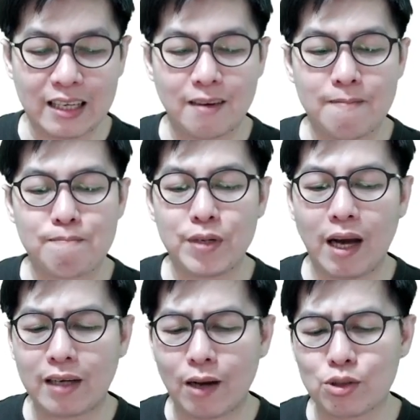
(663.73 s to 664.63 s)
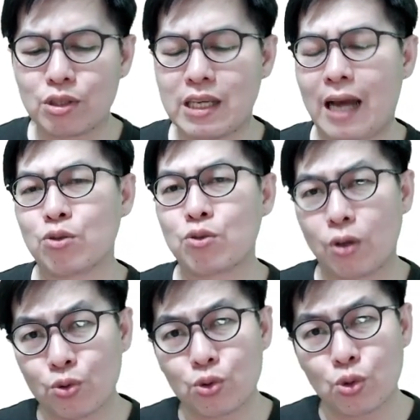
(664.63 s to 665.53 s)
个，不要告诉下属
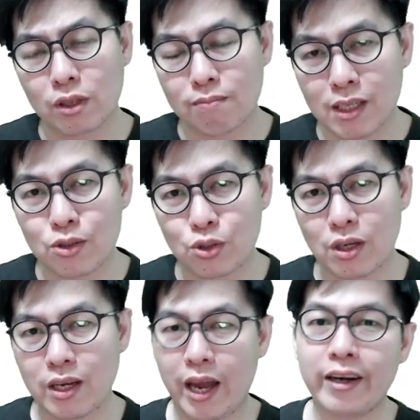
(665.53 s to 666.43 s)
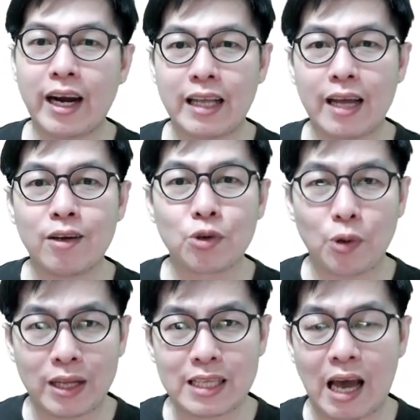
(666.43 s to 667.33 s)
工作的秘诀，哎，让他用
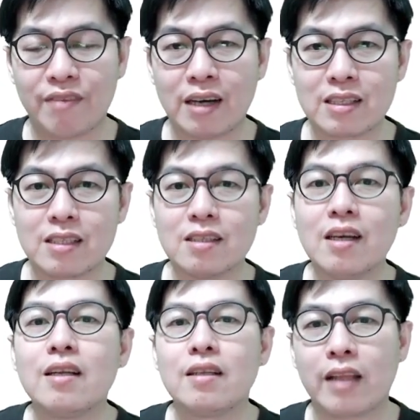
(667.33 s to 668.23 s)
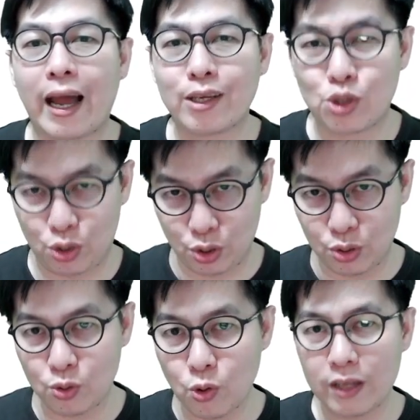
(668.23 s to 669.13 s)
观察方式来
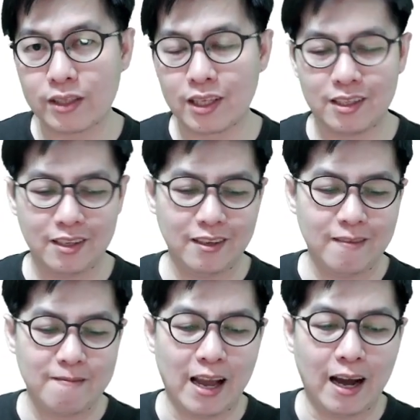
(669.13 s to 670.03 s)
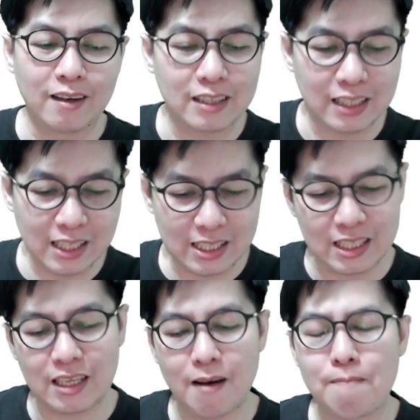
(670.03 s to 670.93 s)
询问你。然后第四
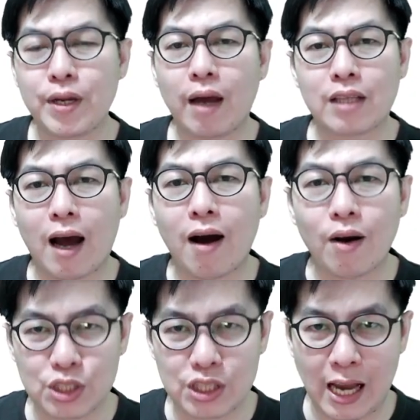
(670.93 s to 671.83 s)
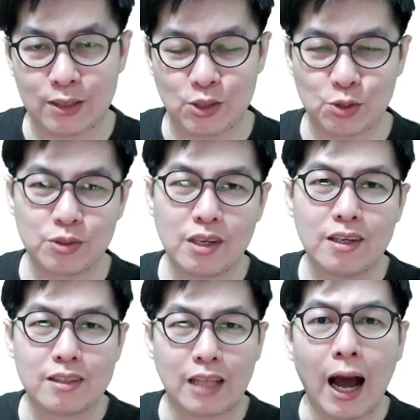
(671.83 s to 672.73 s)
个，不要讨好下属。
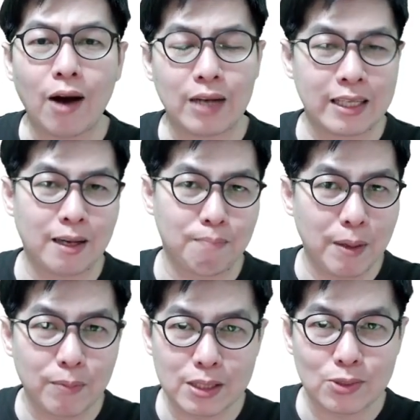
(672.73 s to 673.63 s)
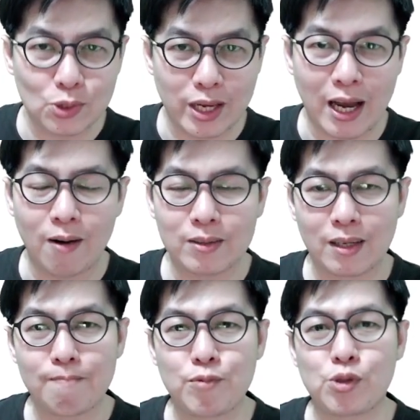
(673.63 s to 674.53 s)
讨好来的并不是最好的，
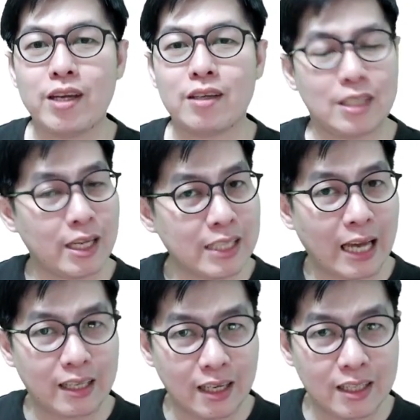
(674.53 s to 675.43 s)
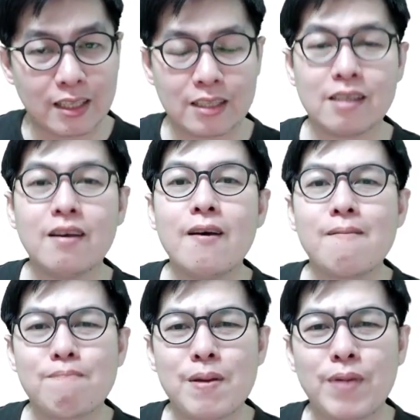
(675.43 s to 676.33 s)
所以称赞可以，可是，
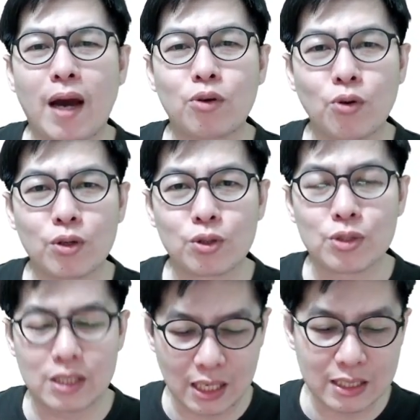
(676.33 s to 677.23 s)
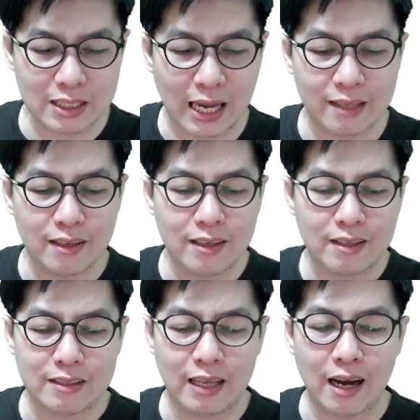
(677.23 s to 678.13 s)
并不要过度称赞。
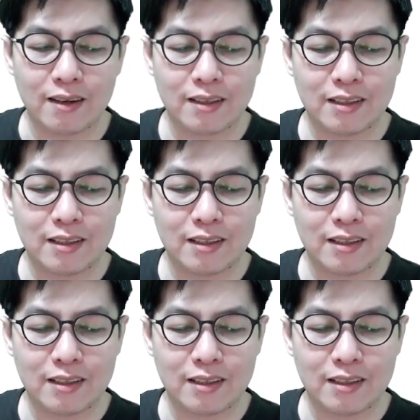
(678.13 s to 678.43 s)
然后，